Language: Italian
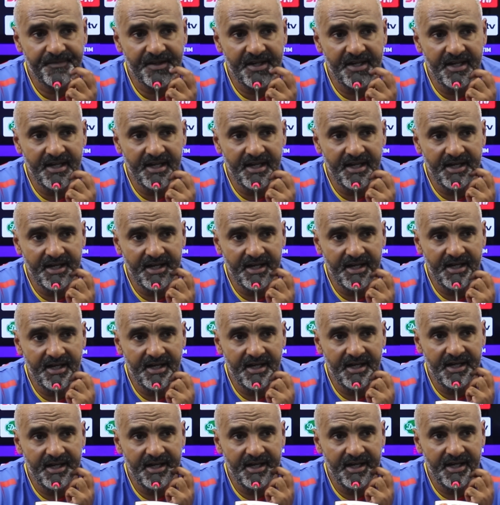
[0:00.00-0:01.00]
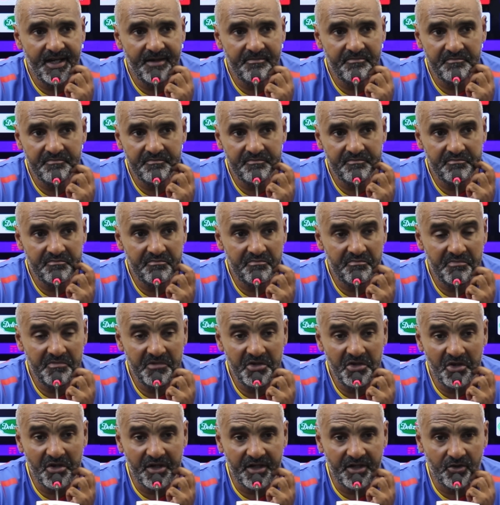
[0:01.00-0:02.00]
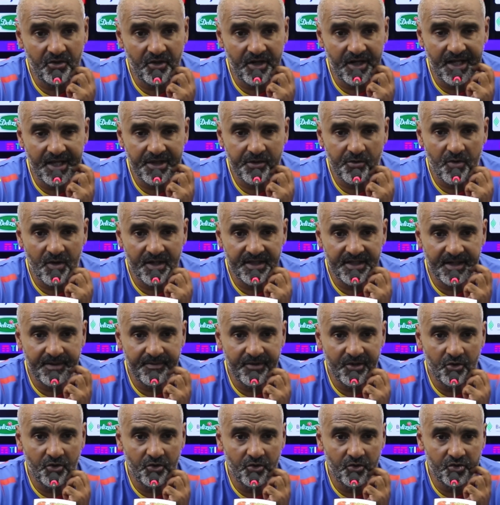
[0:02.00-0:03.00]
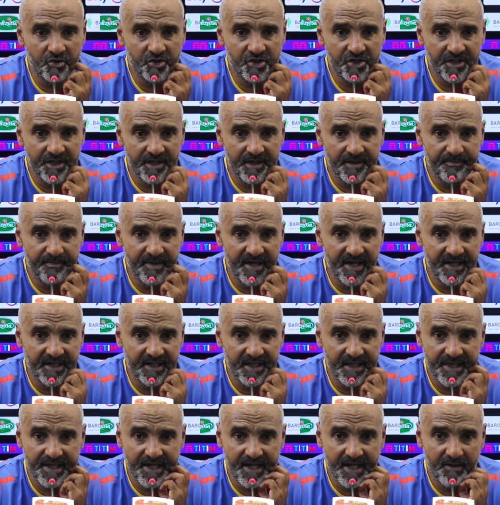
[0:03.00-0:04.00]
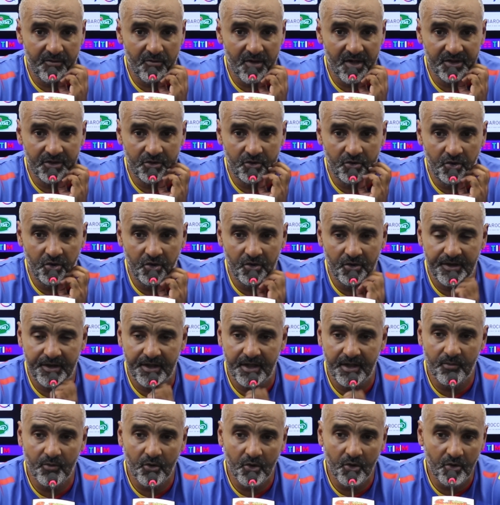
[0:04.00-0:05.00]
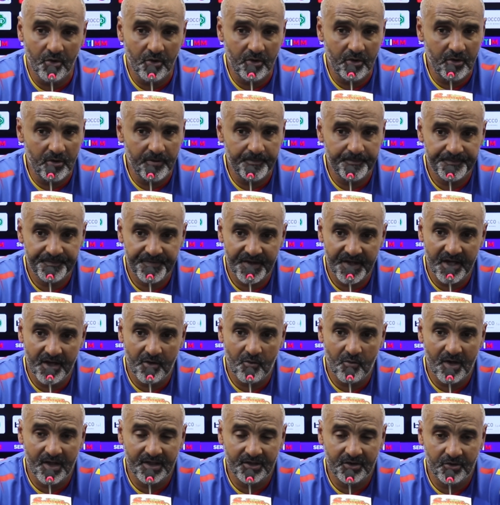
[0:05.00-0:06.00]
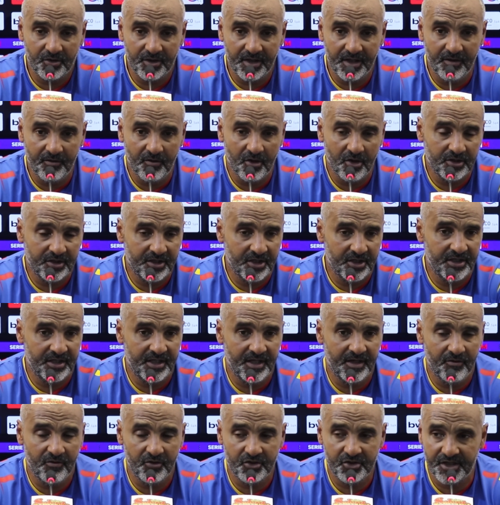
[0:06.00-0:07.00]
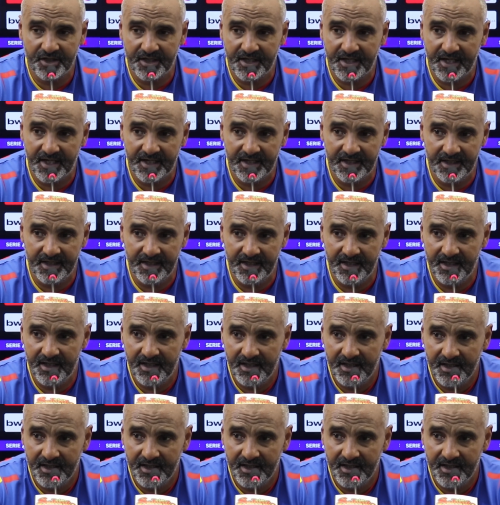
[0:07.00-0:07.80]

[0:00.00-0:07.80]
Eh, io credo che la squadra mi conosce bene, sa quanto io stimo loro e quanto delle volte devo cercare di